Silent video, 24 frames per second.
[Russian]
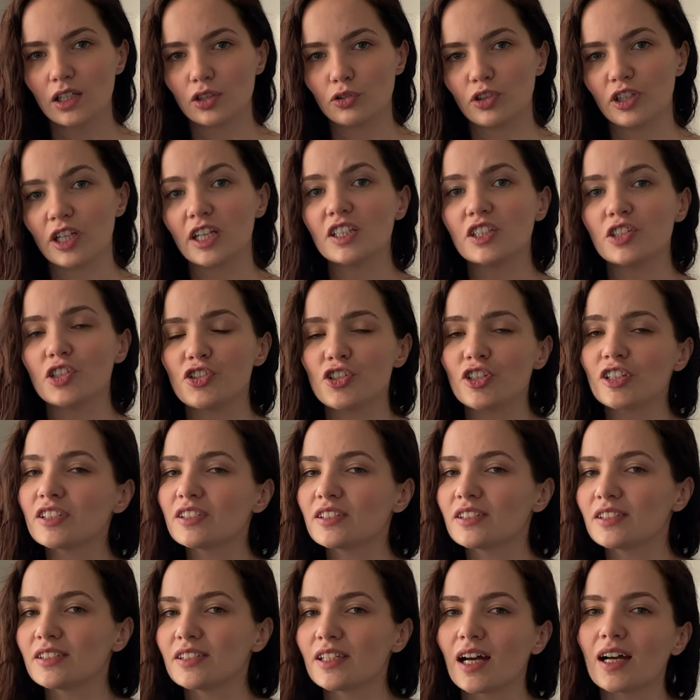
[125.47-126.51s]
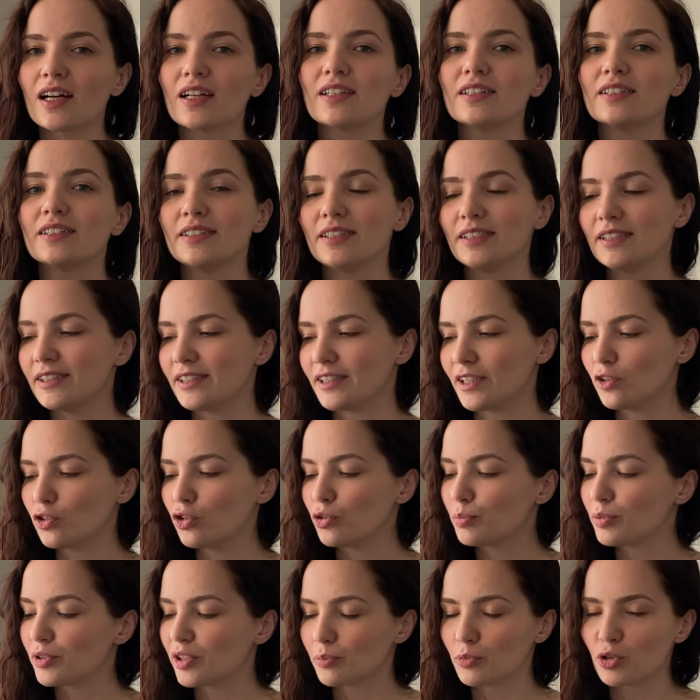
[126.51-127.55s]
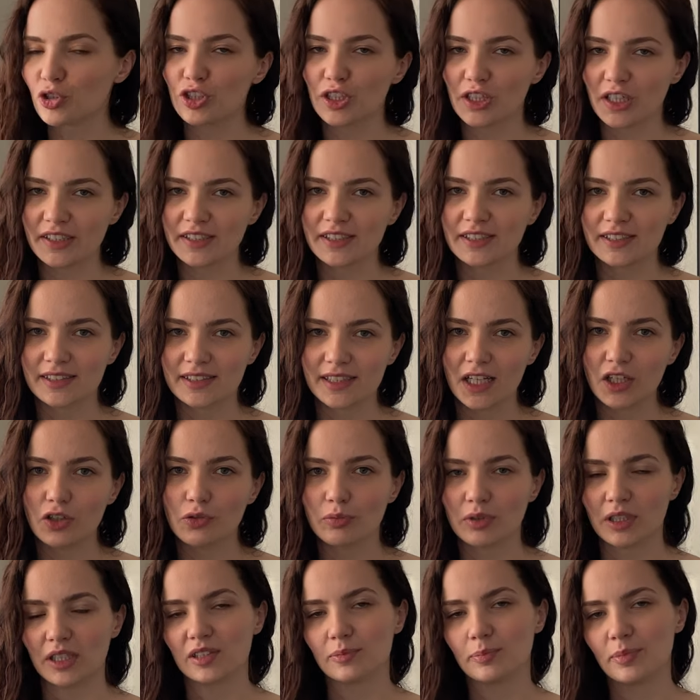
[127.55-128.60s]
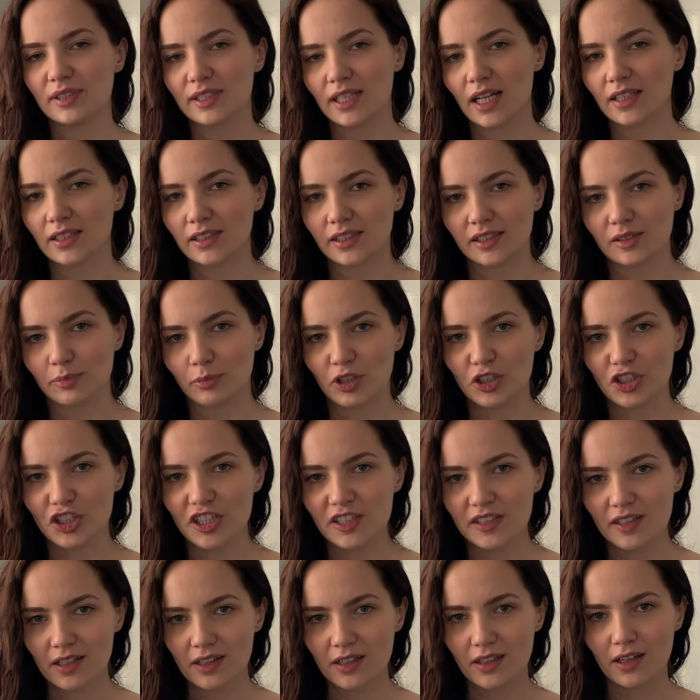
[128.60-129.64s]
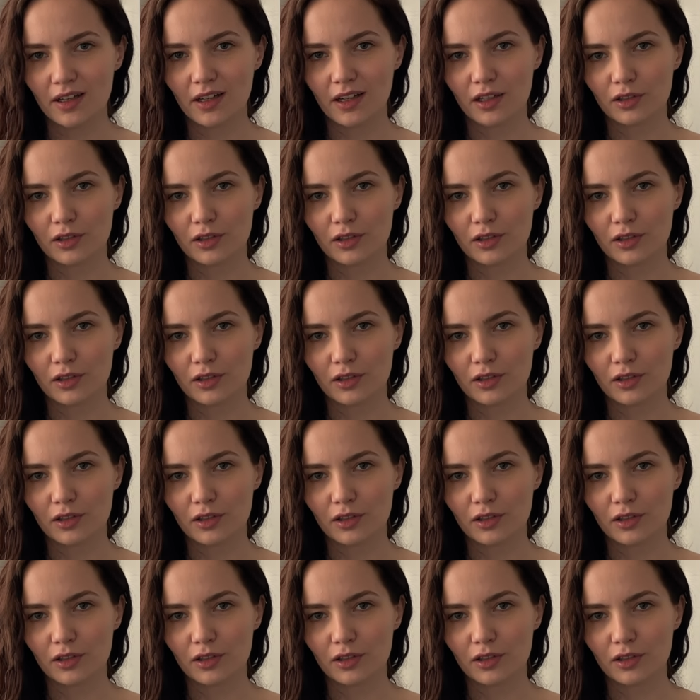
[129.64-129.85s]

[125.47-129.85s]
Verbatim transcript: но я, если честно, так не делаю, потому что для этих целей у меня есть специальный измельчитель,